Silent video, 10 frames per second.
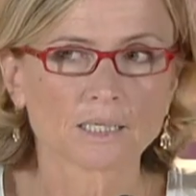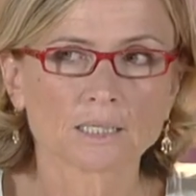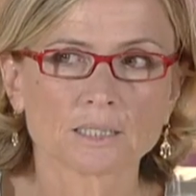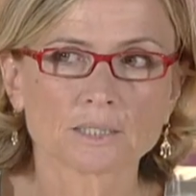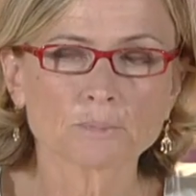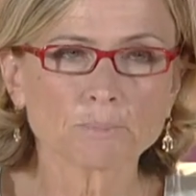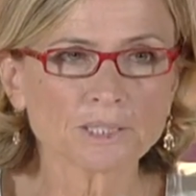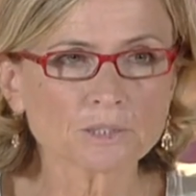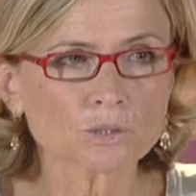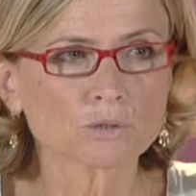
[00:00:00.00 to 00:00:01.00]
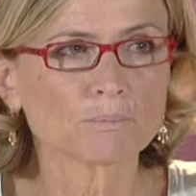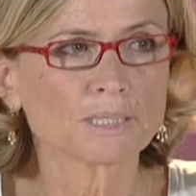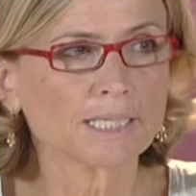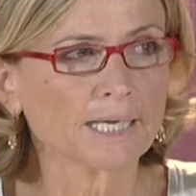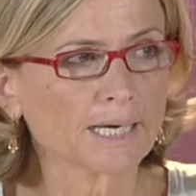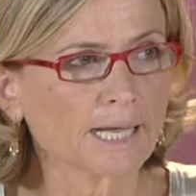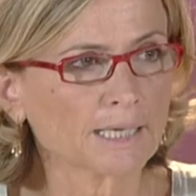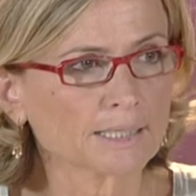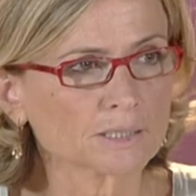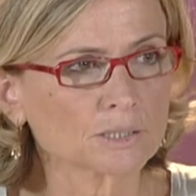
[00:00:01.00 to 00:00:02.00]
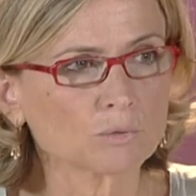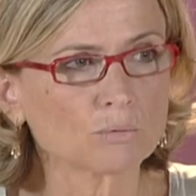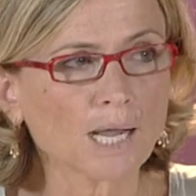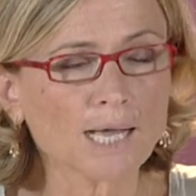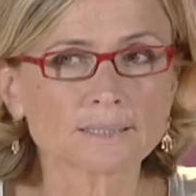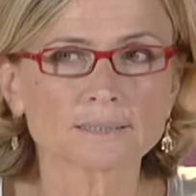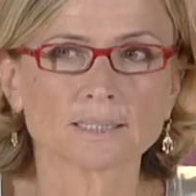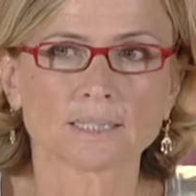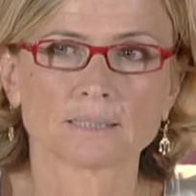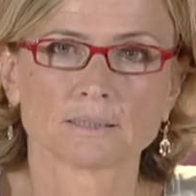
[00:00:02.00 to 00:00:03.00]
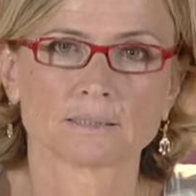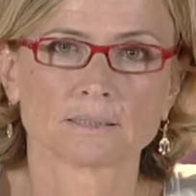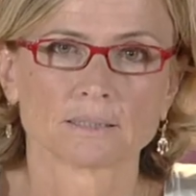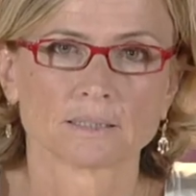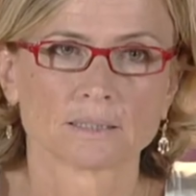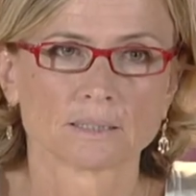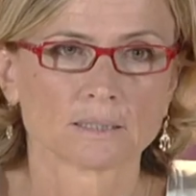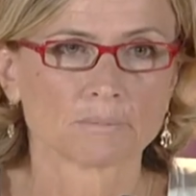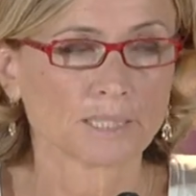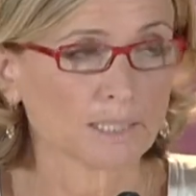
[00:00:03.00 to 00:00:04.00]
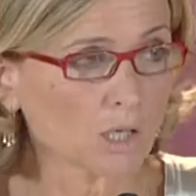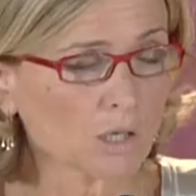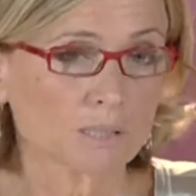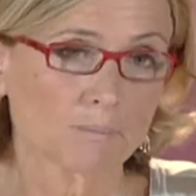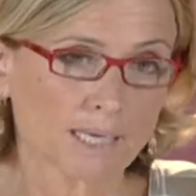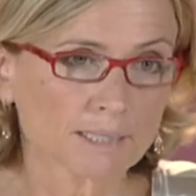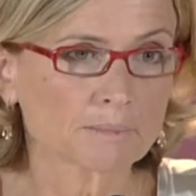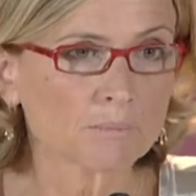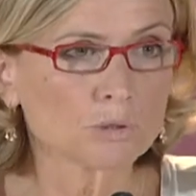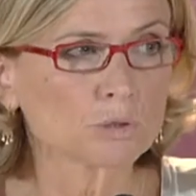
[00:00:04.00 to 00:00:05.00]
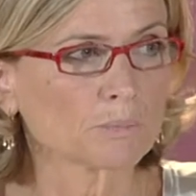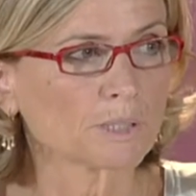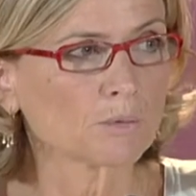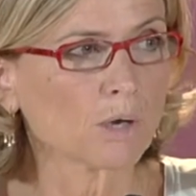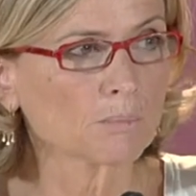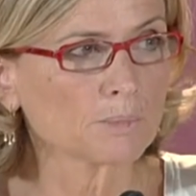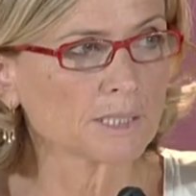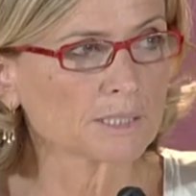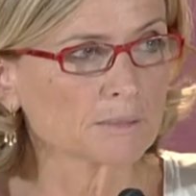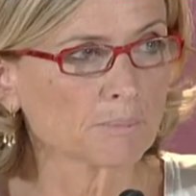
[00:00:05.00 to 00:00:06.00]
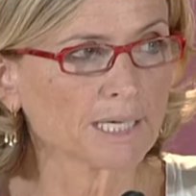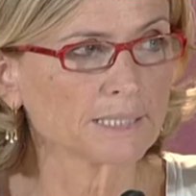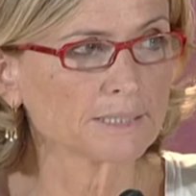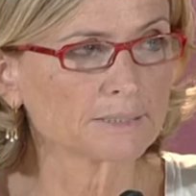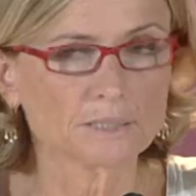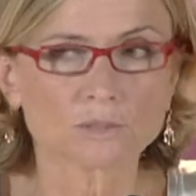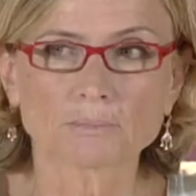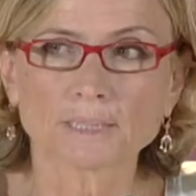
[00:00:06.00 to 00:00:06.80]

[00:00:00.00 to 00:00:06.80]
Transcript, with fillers: Eh, spesso in maniera rassicurante per le donne, ma anche molto per gli uomini, si parla di istinto